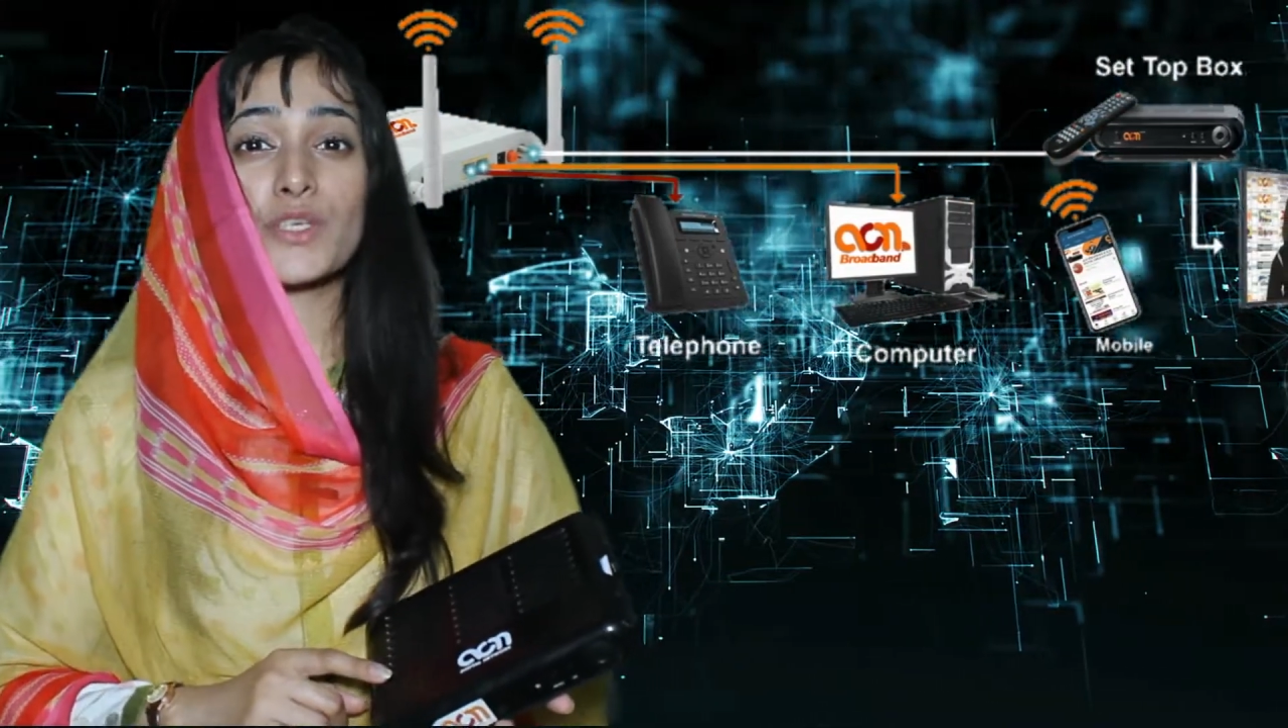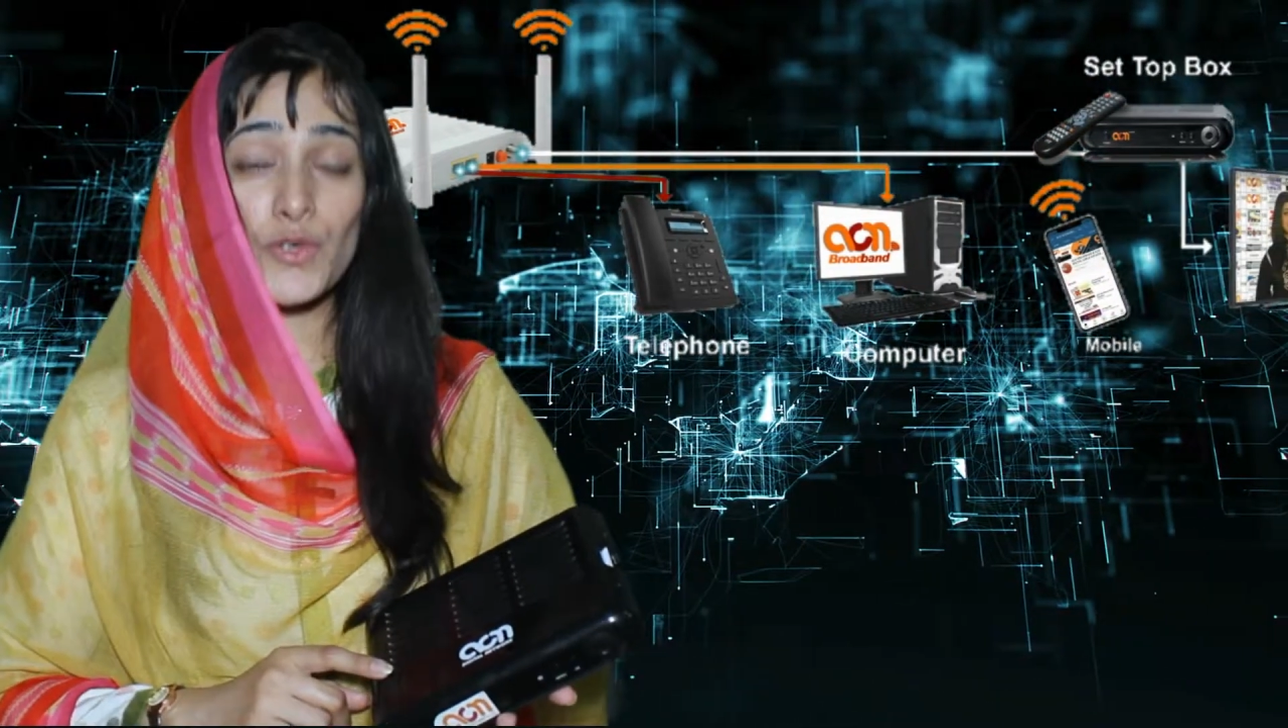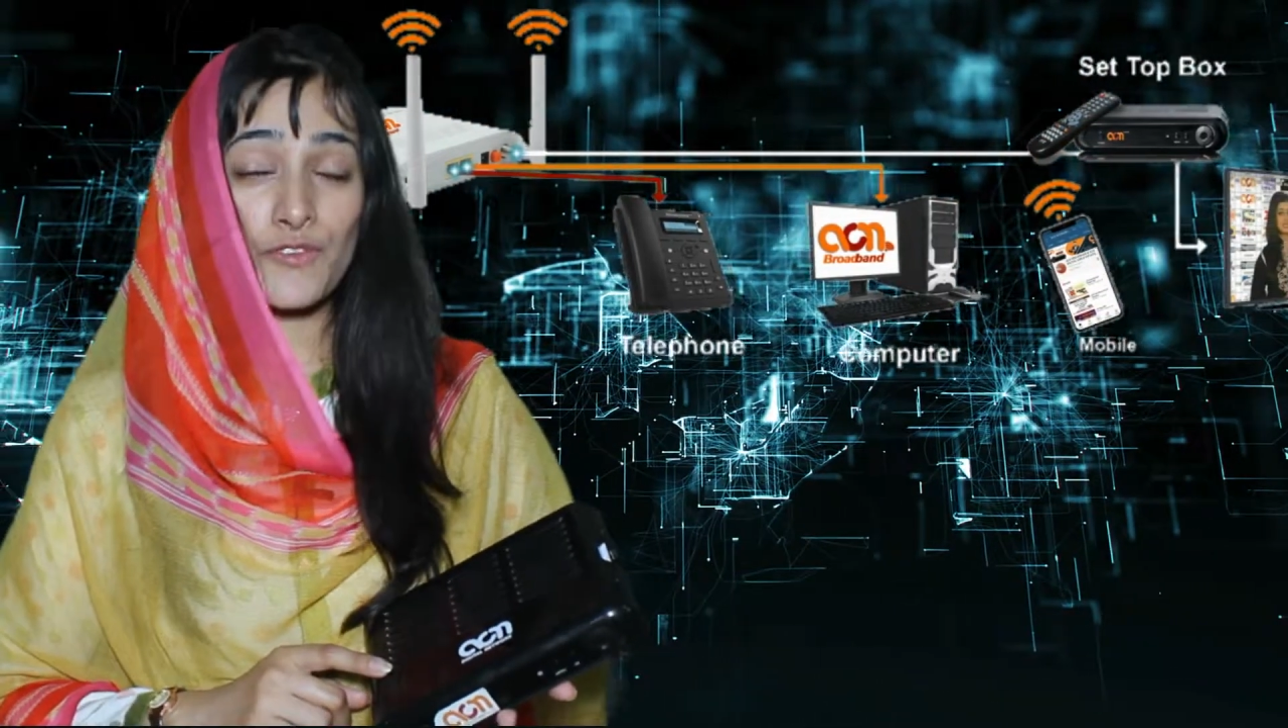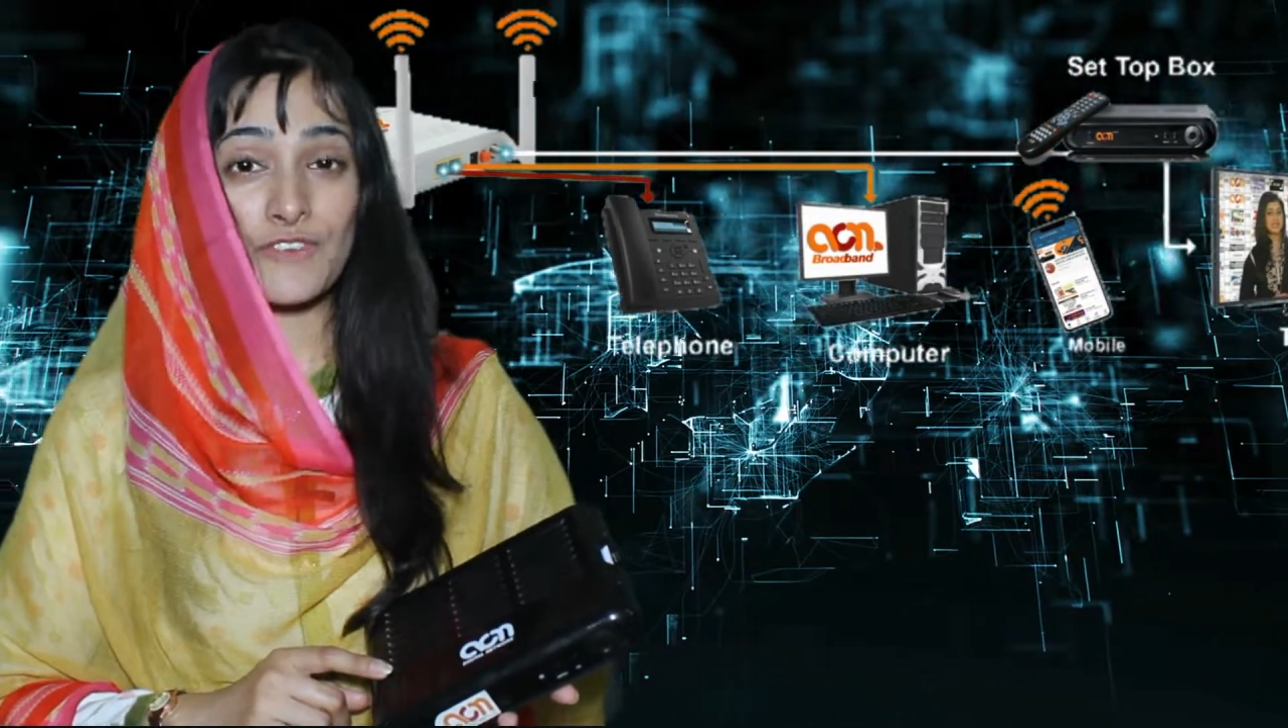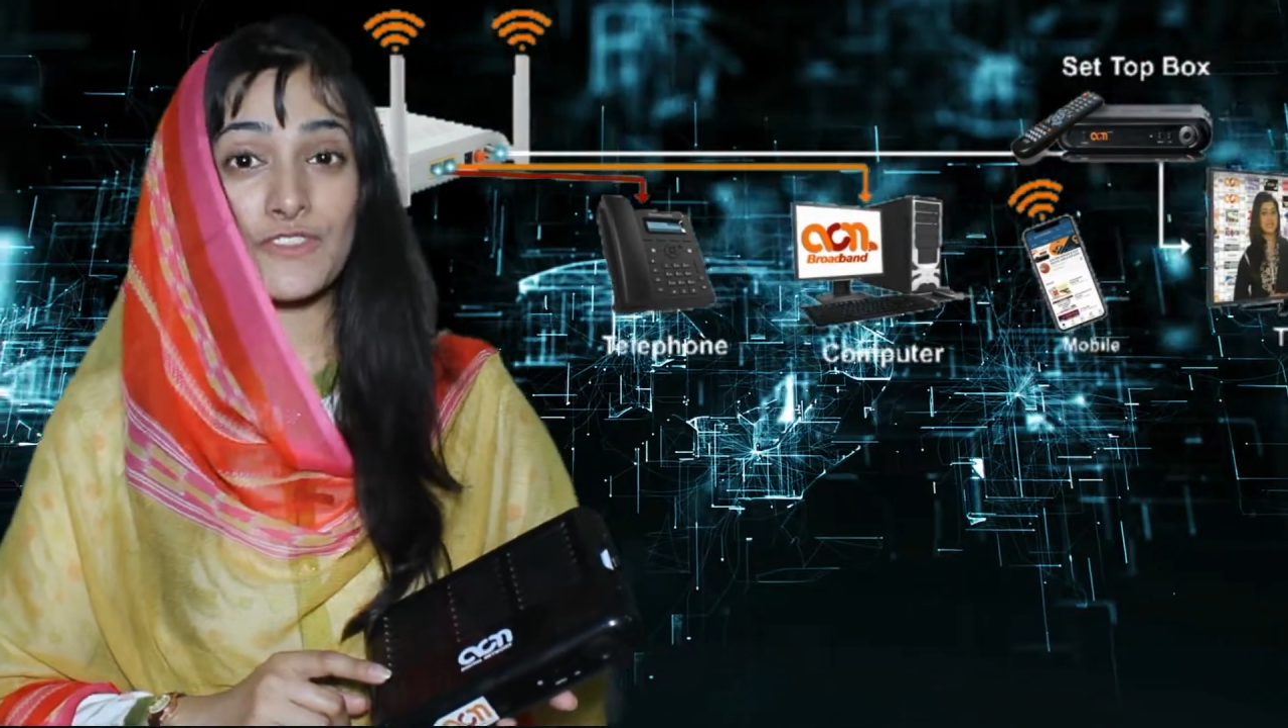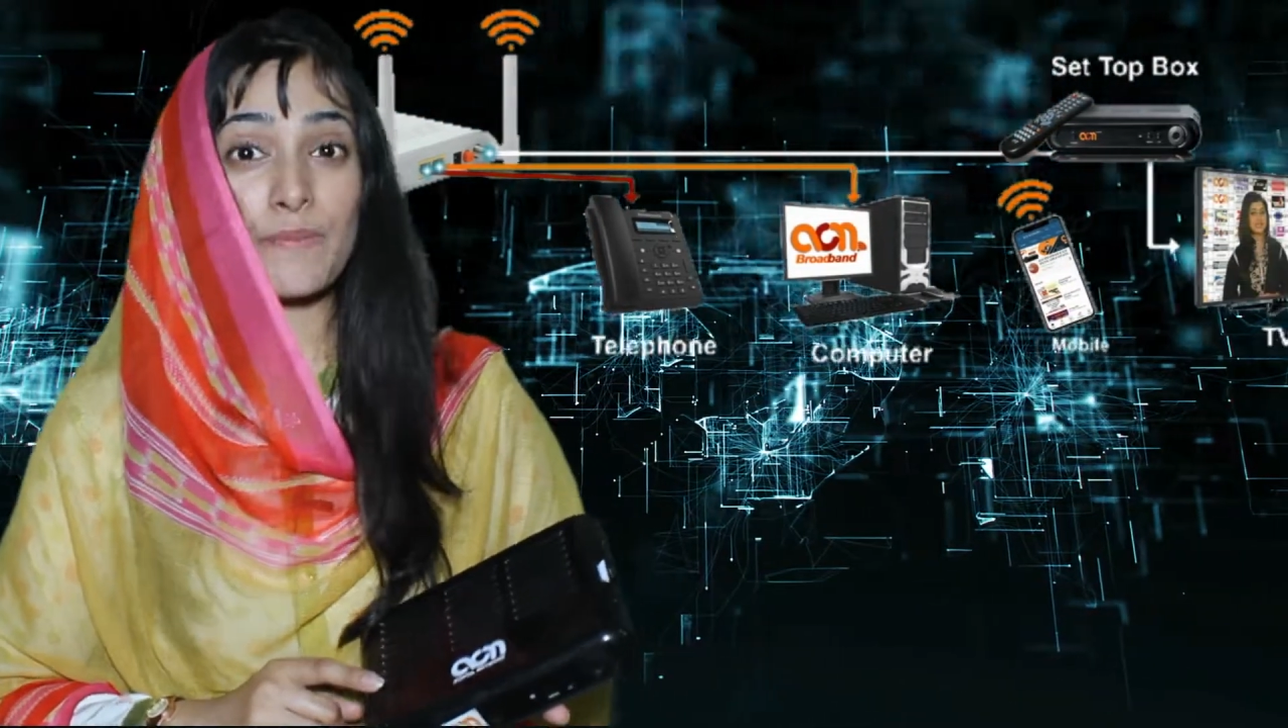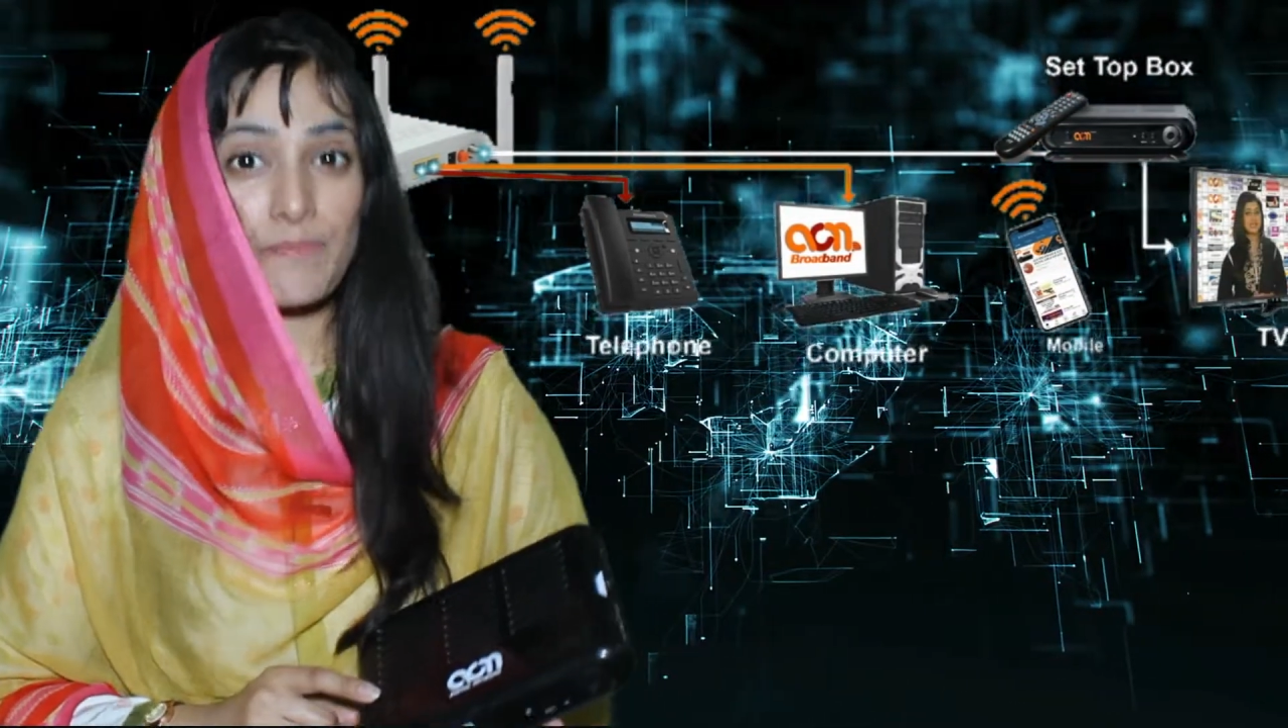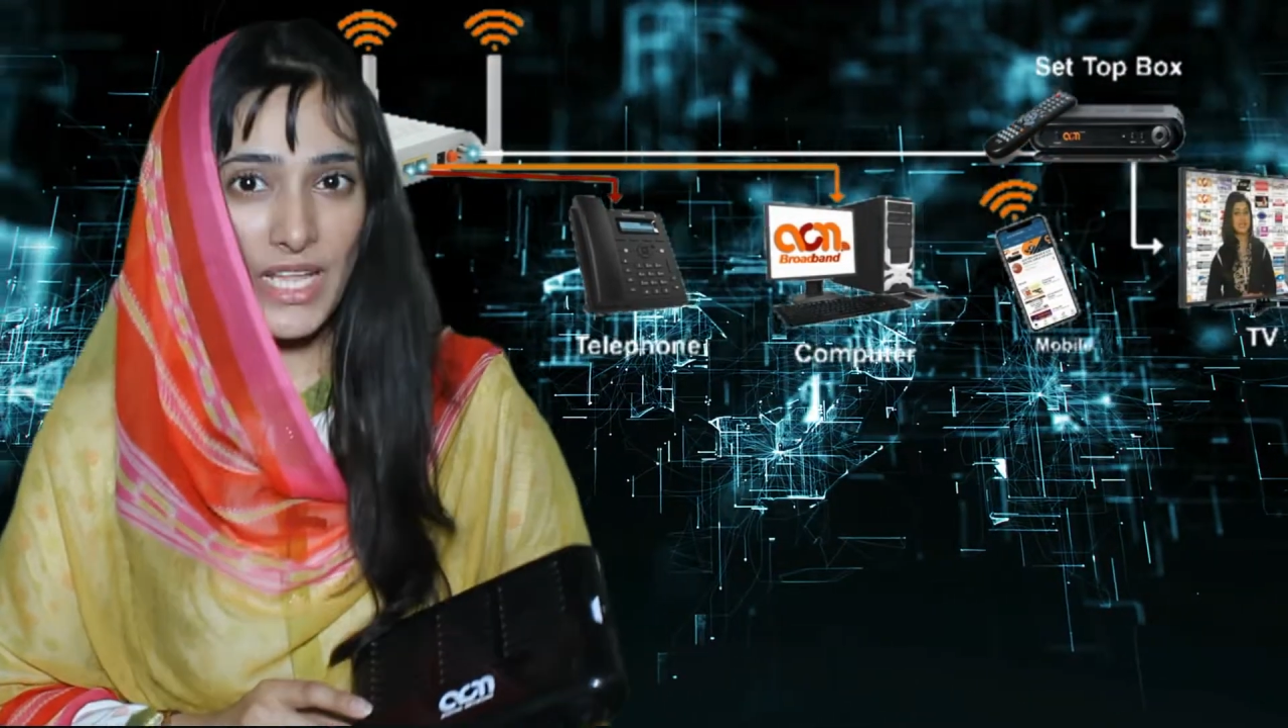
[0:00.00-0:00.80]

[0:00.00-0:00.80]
250